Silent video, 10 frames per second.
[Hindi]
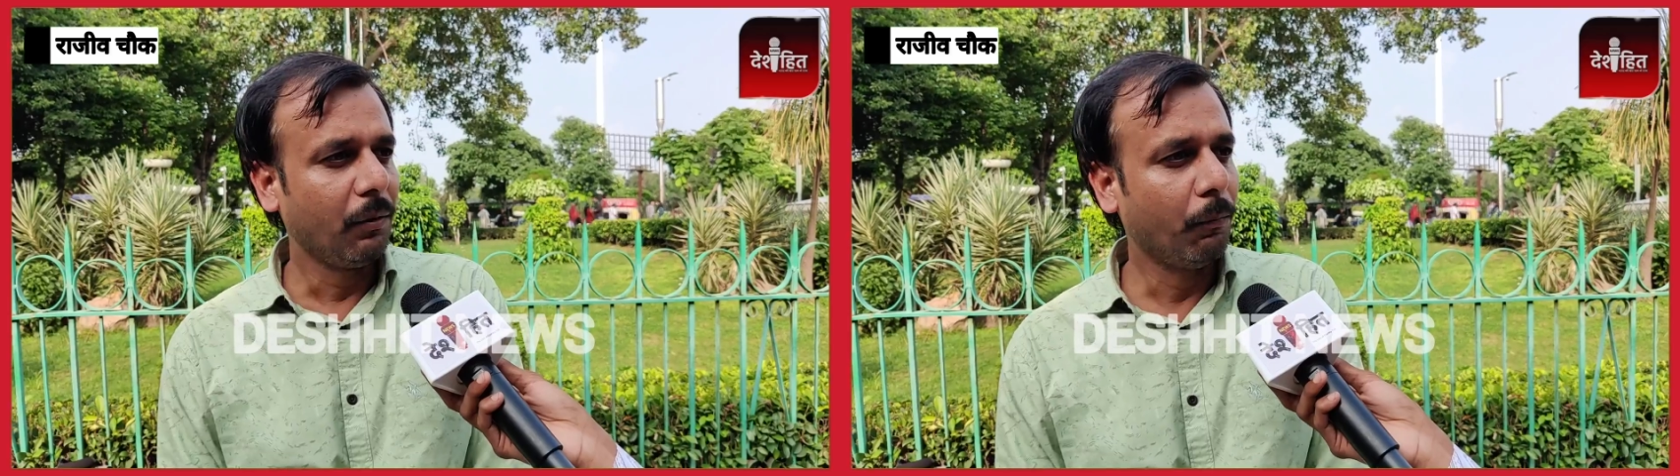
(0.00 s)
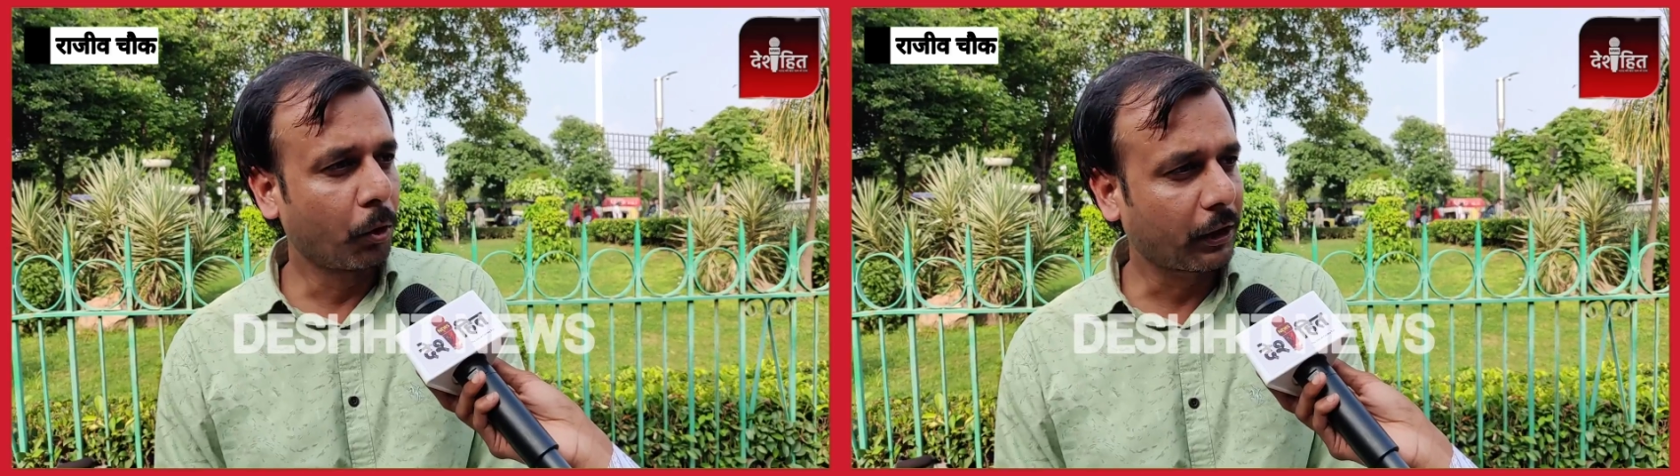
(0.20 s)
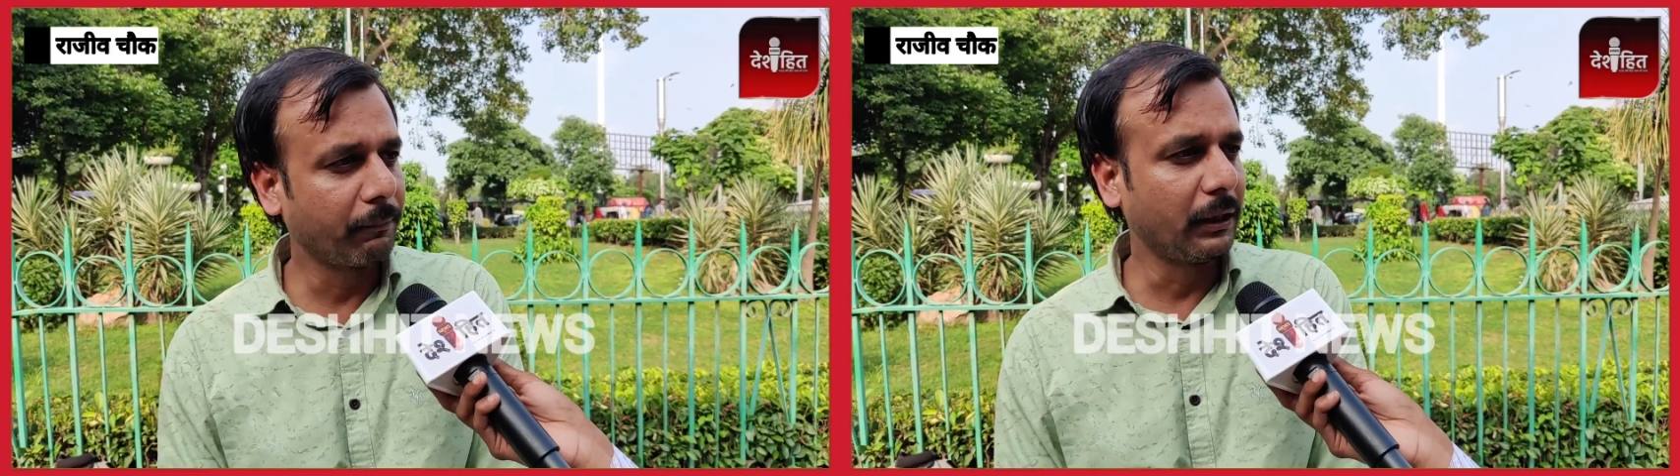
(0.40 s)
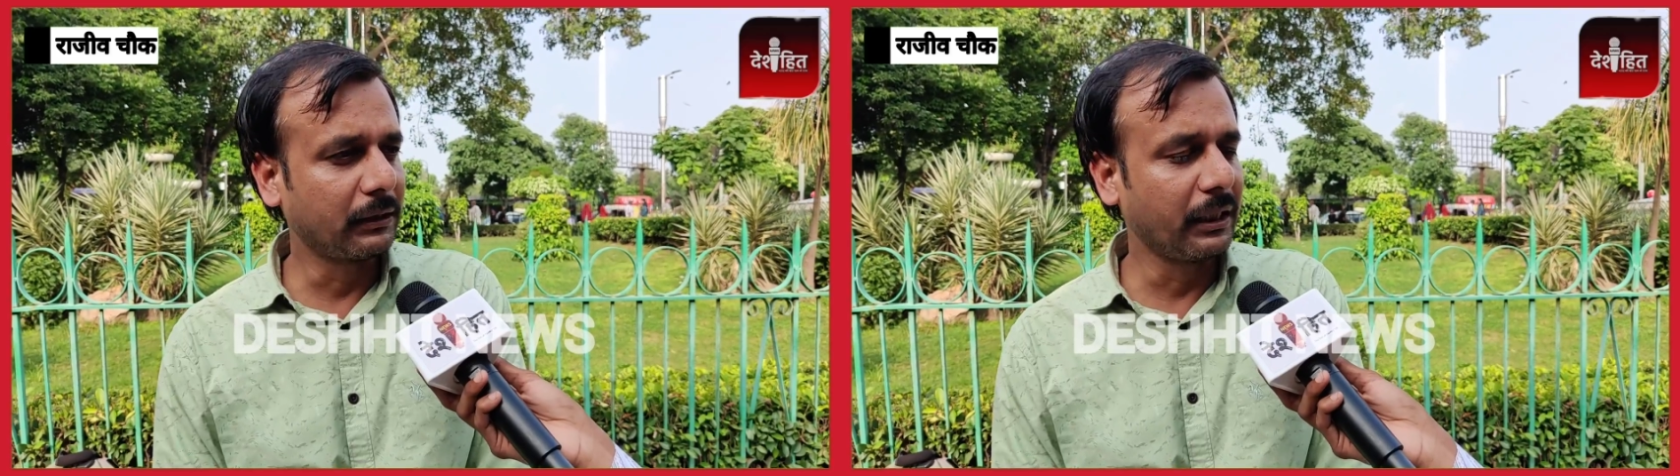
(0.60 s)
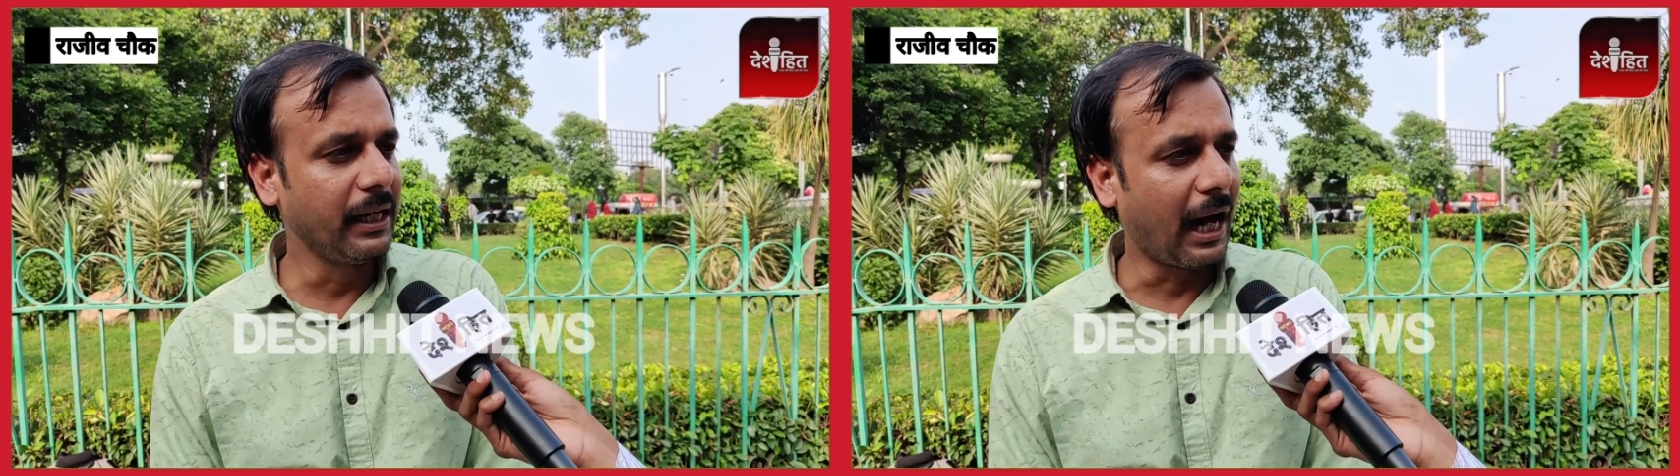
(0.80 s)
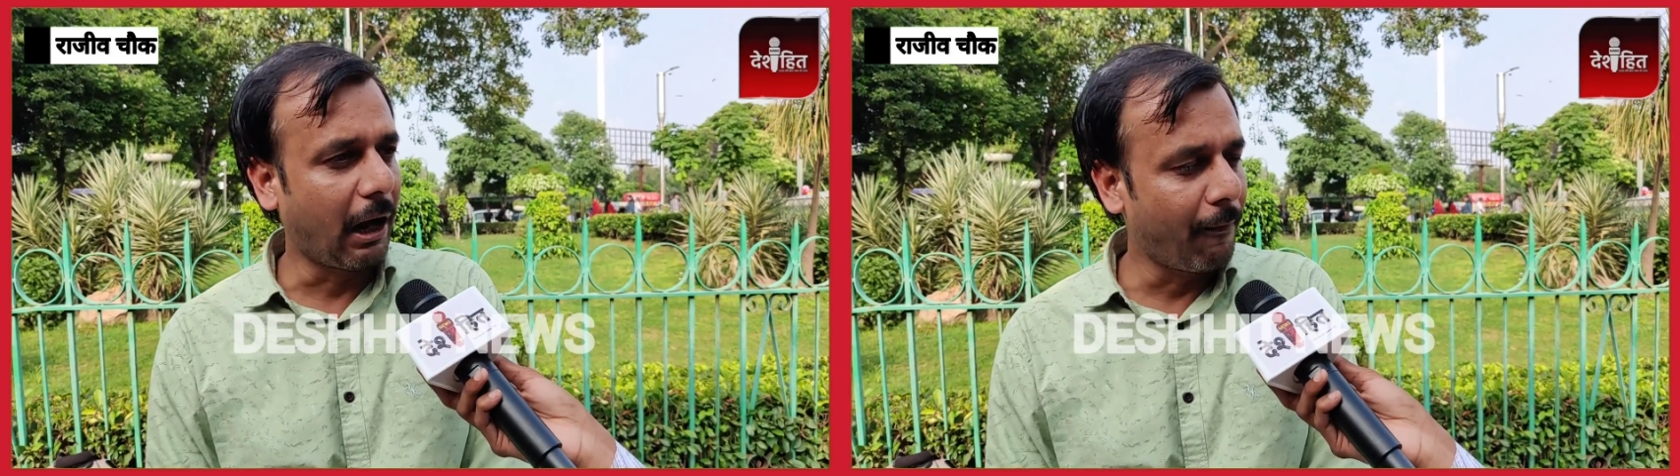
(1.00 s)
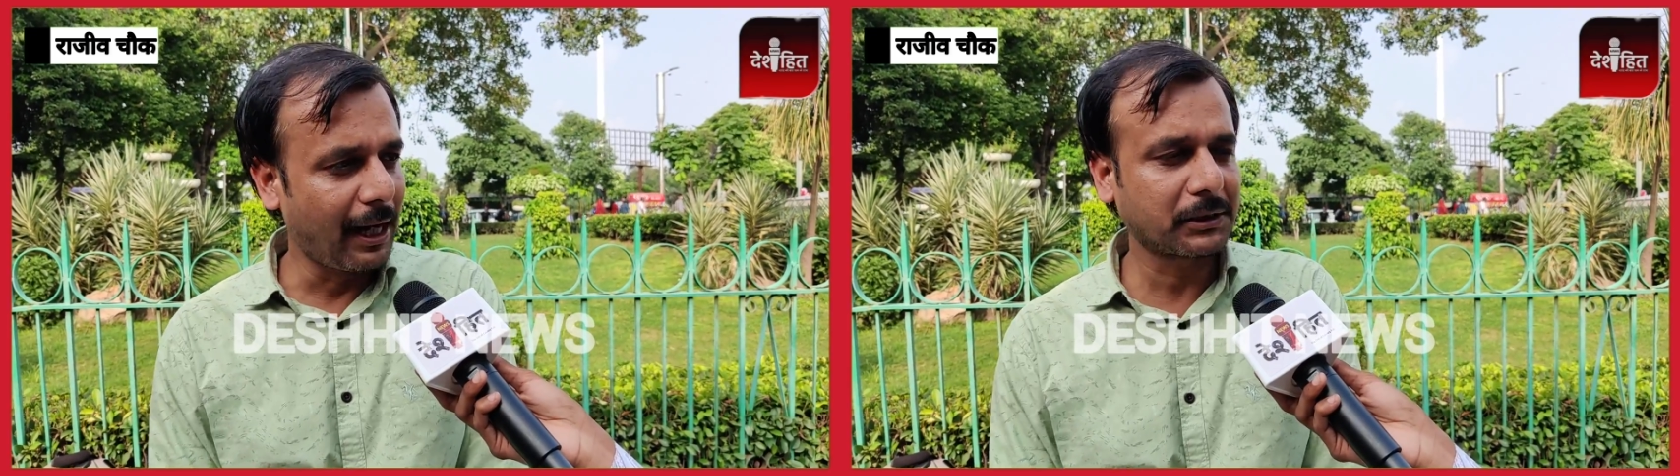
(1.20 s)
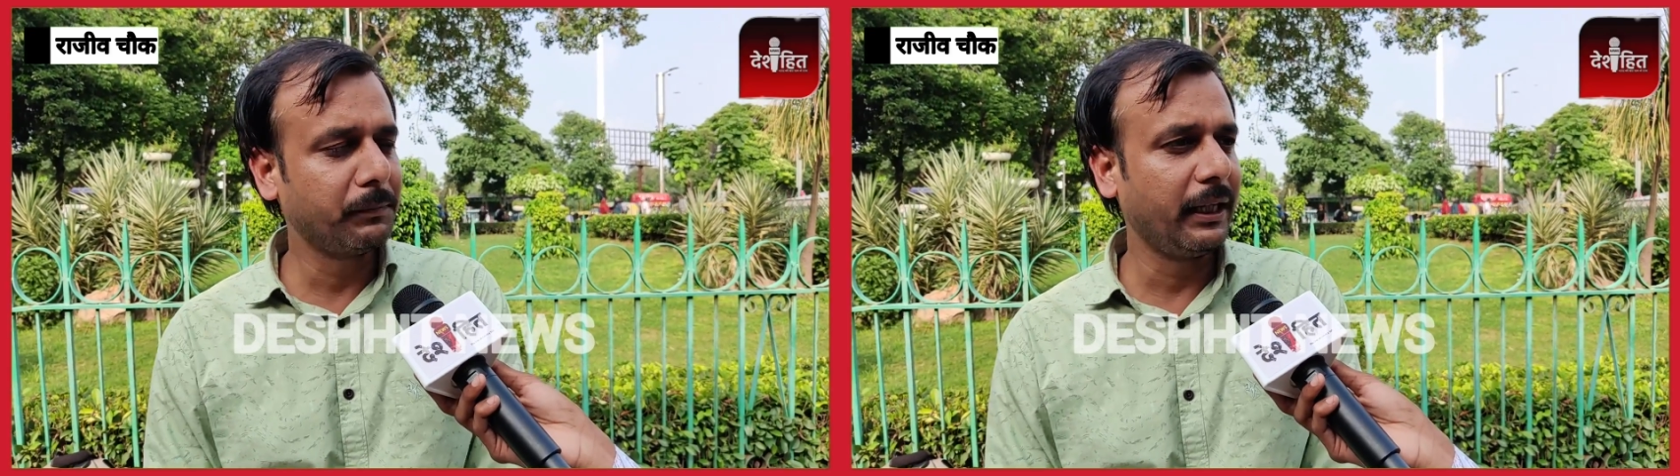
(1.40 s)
मुख्यमंत्री आवास